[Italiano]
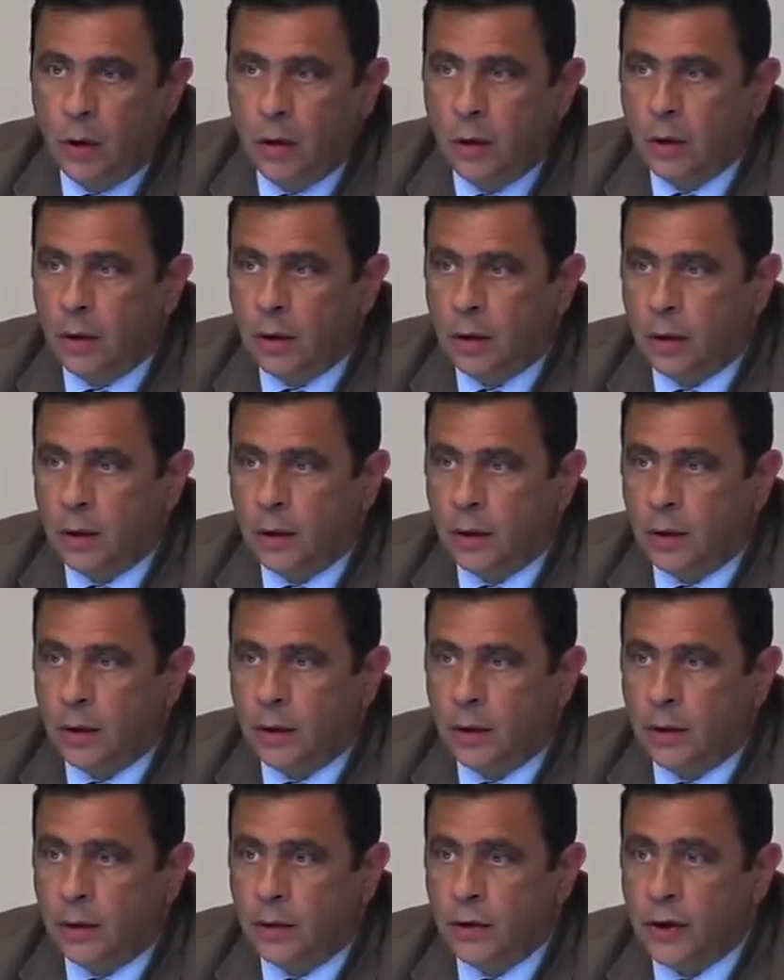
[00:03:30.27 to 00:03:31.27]

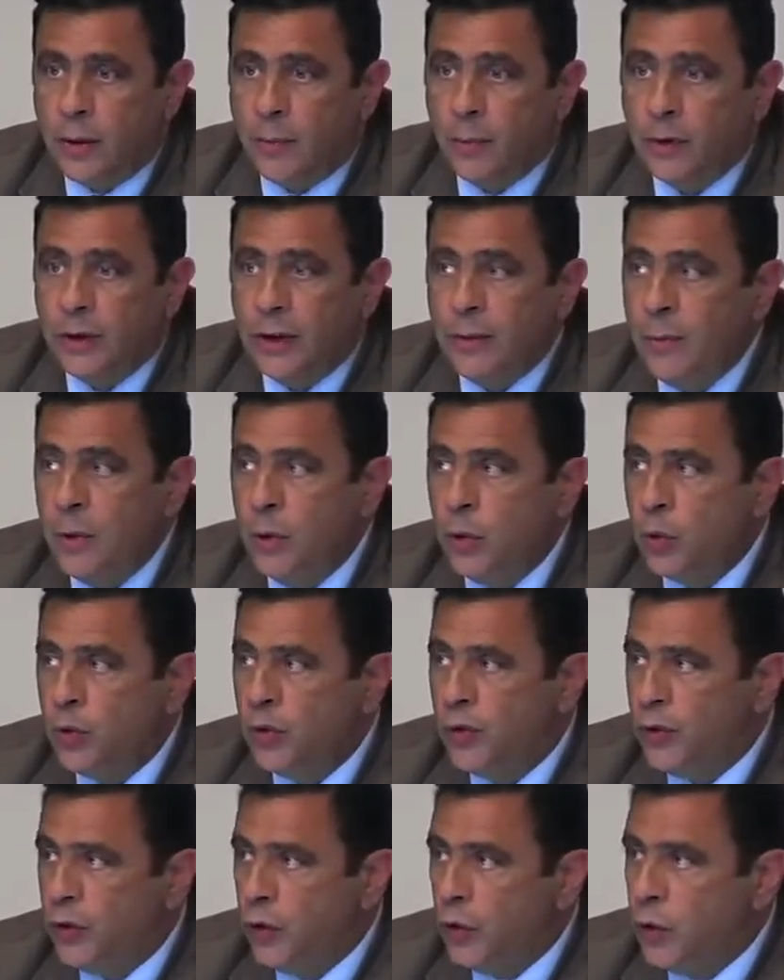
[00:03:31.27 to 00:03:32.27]
eh, diciamo,
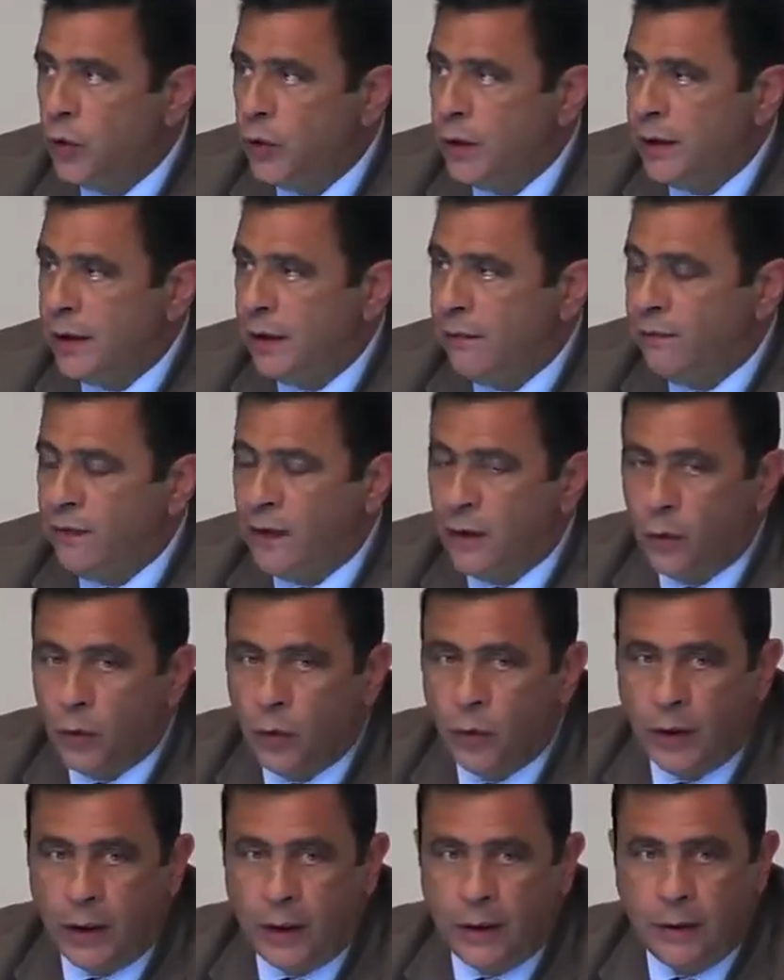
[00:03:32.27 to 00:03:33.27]
diminuzione del
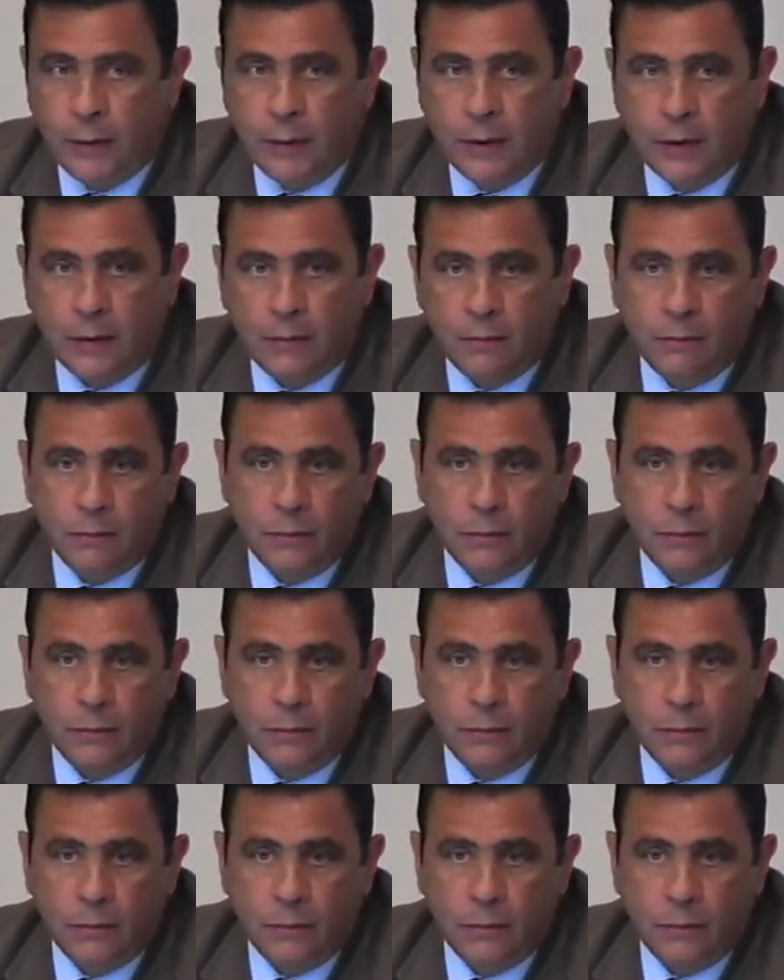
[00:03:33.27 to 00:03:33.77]
valore, di que,